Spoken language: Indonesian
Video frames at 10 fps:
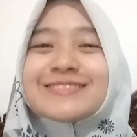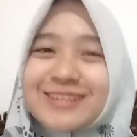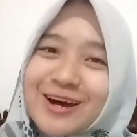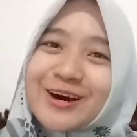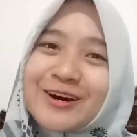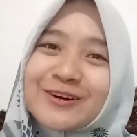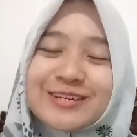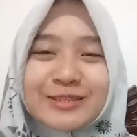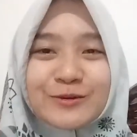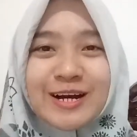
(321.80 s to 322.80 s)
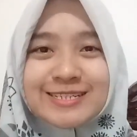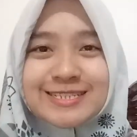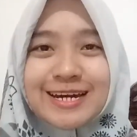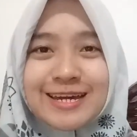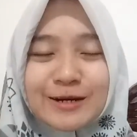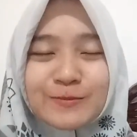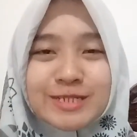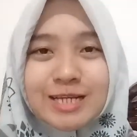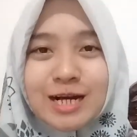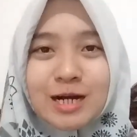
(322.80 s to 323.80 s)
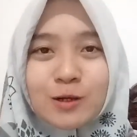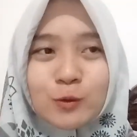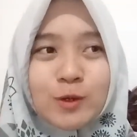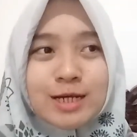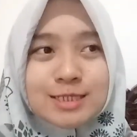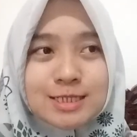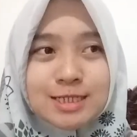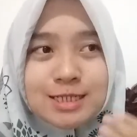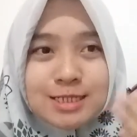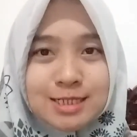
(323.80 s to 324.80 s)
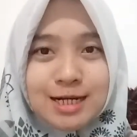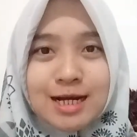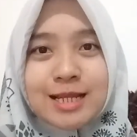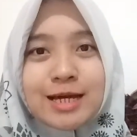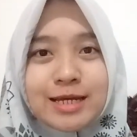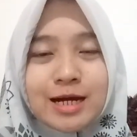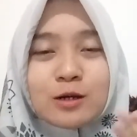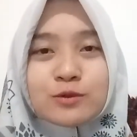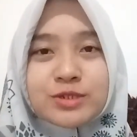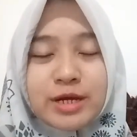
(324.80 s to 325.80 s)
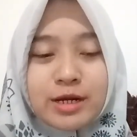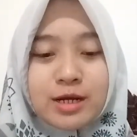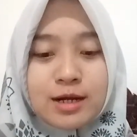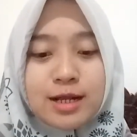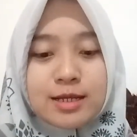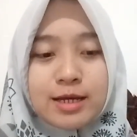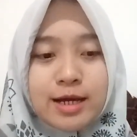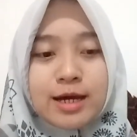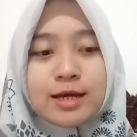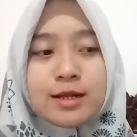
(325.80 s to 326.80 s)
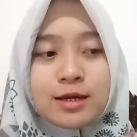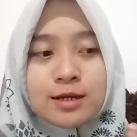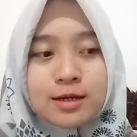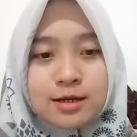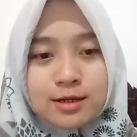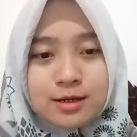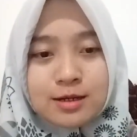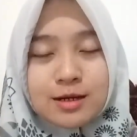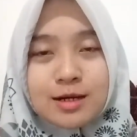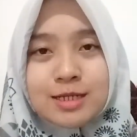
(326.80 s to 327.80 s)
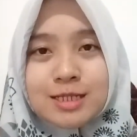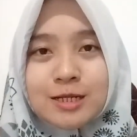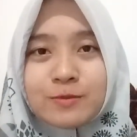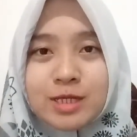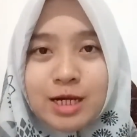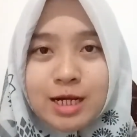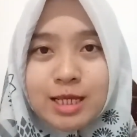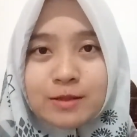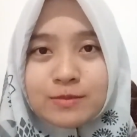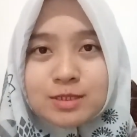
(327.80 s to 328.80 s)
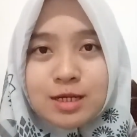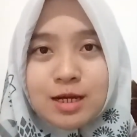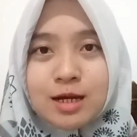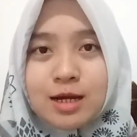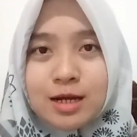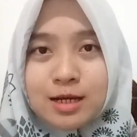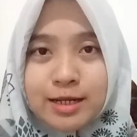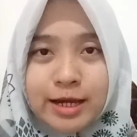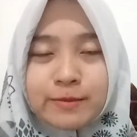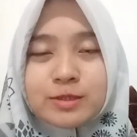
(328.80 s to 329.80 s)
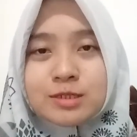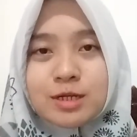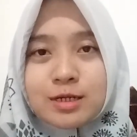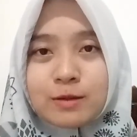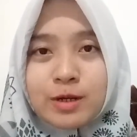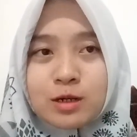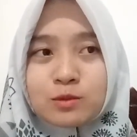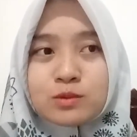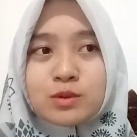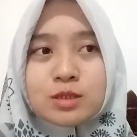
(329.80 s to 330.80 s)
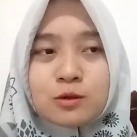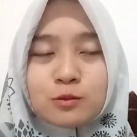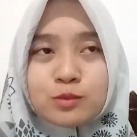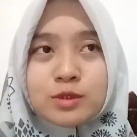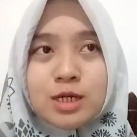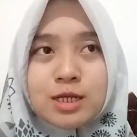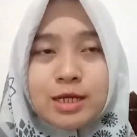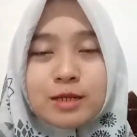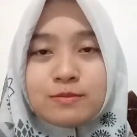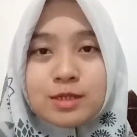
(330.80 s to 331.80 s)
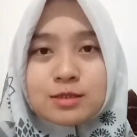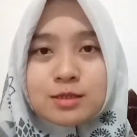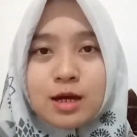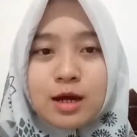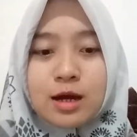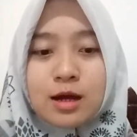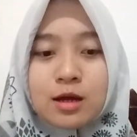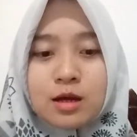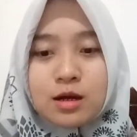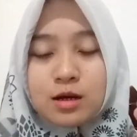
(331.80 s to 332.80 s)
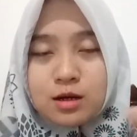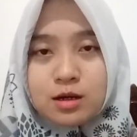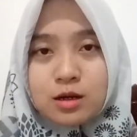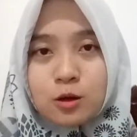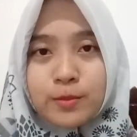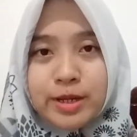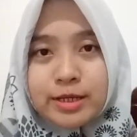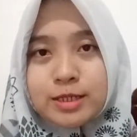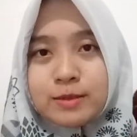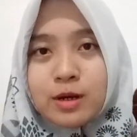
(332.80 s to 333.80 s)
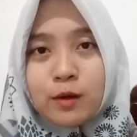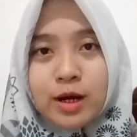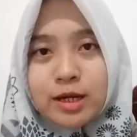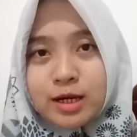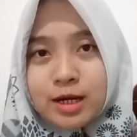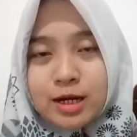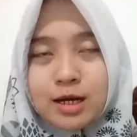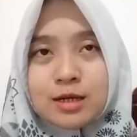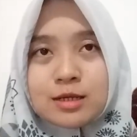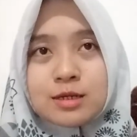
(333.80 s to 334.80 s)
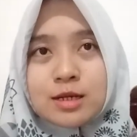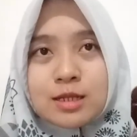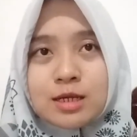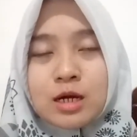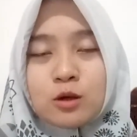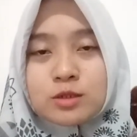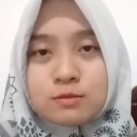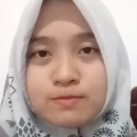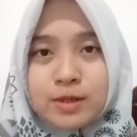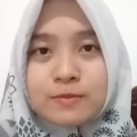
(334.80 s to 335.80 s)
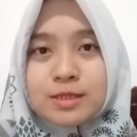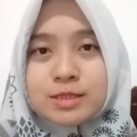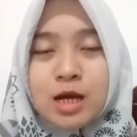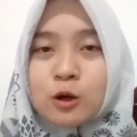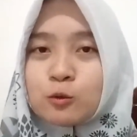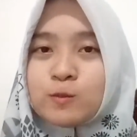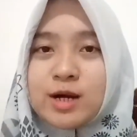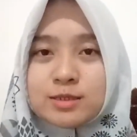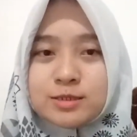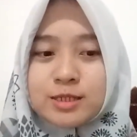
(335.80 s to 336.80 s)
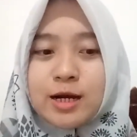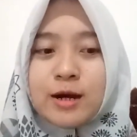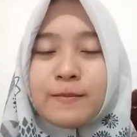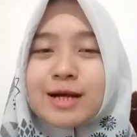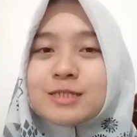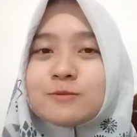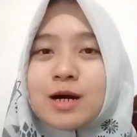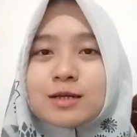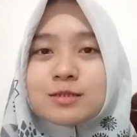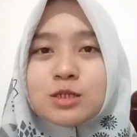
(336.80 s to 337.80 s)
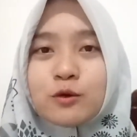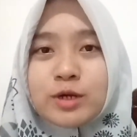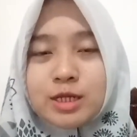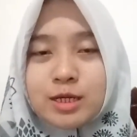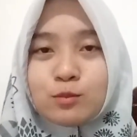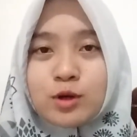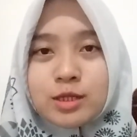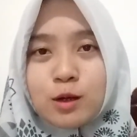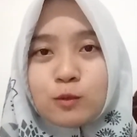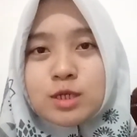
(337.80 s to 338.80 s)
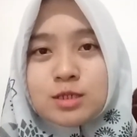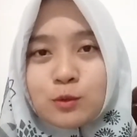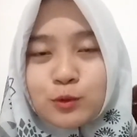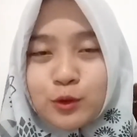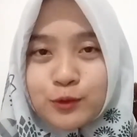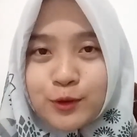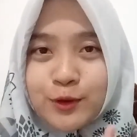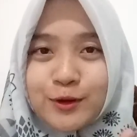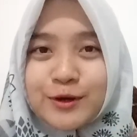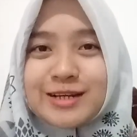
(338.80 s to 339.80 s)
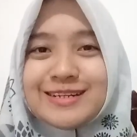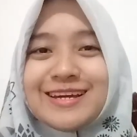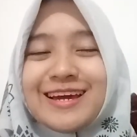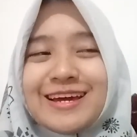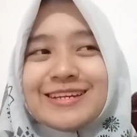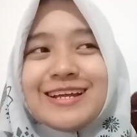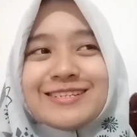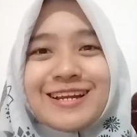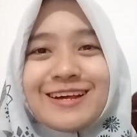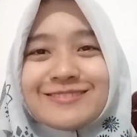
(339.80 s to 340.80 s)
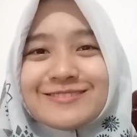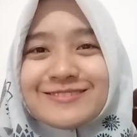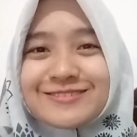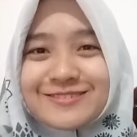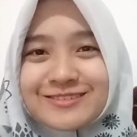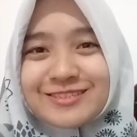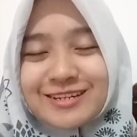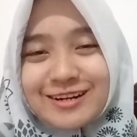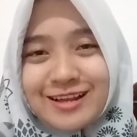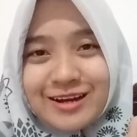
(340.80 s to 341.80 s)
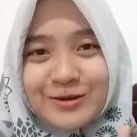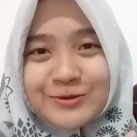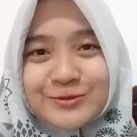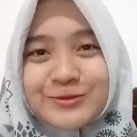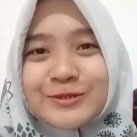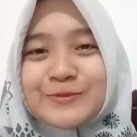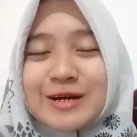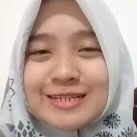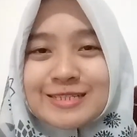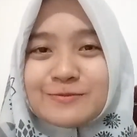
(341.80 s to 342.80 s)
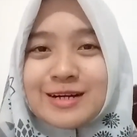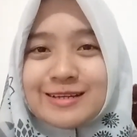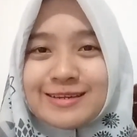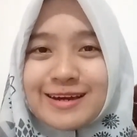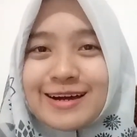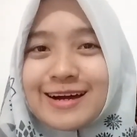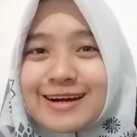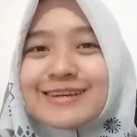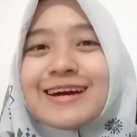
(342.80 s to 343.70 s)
so itu aja yang bisa aku kasih ke kalian ya aku sharing ke kalian Eh, selebihnya kalian bisa DM Instagram aku ataupun kalian bisa uh, komen di bawah ya. Nanti kalau sempat pasti aku baca. Makasih banget sejauh ini buat yang udah selalu nonton dan selalu dukung channel aku. Makasih banyak.